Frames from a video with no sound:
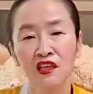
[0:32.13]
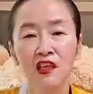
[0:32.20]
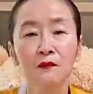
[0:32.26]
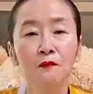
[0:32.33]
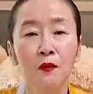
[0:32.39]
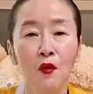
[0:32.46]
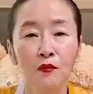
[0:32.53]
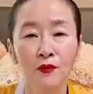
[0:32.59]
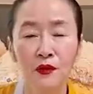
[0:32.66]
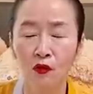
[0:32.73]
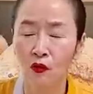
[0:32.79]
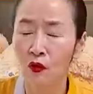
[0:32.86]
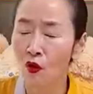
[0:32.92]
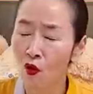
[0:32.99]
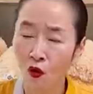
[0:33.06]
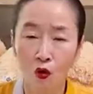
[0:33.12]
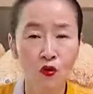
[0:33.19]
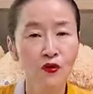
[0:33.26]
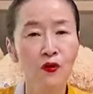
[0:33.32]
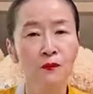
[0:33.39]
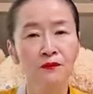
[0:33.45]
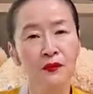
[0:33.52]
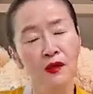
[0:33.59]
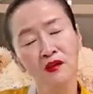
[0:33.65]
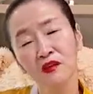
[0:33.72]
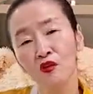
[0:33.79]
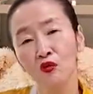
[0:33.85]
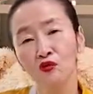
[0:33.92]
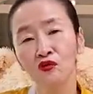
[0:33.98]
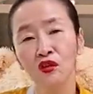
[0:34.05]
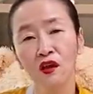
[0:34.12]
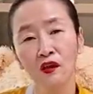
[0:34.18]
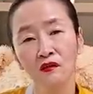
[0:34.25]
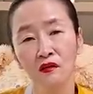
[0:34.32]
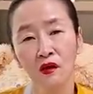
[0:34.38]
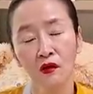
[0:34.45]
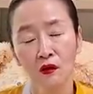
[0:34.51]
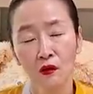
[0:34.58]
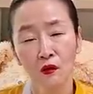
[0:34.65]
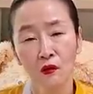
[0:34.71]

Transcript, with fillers: 기법이 어렵다. 이게 어떻게 했냐.